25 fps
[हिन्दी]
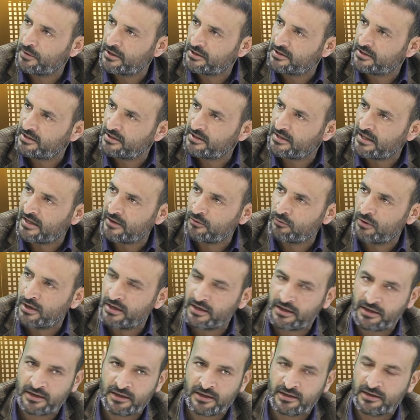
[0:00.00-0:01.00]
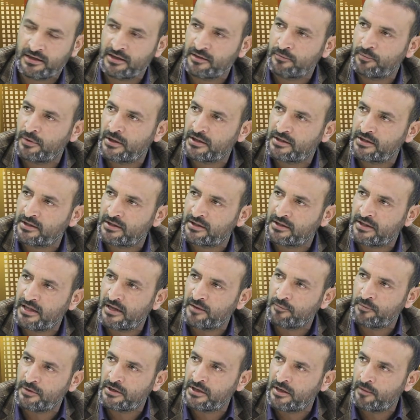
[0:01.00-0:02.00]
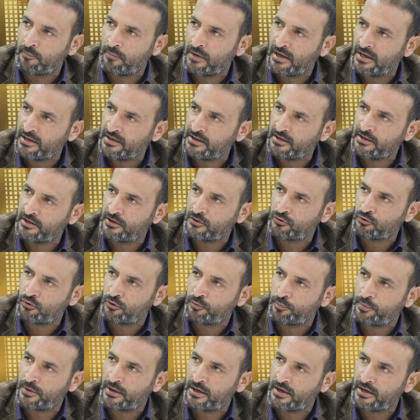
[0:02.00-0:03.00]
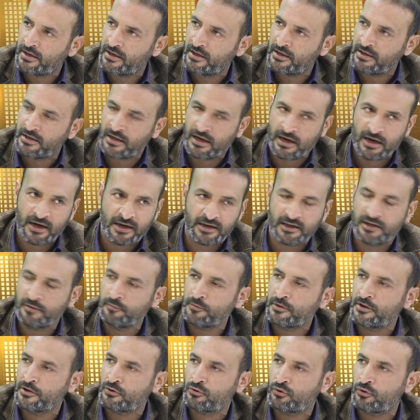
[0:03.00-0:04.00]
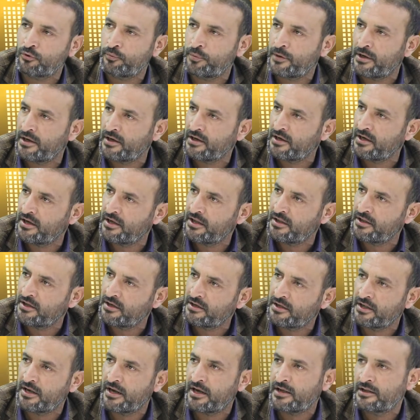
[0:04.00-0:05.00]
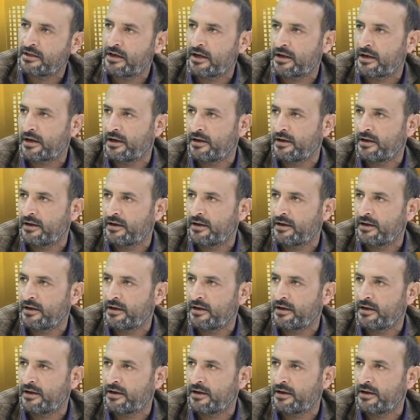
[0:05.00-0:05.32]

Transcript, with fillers: बल्तिस्तान वाले गिलगित बल्तिस्तान में ना मालिक के तौर पर रहेंगे ना हाकिम के तौर पर रहेंगे एज ए किराएदार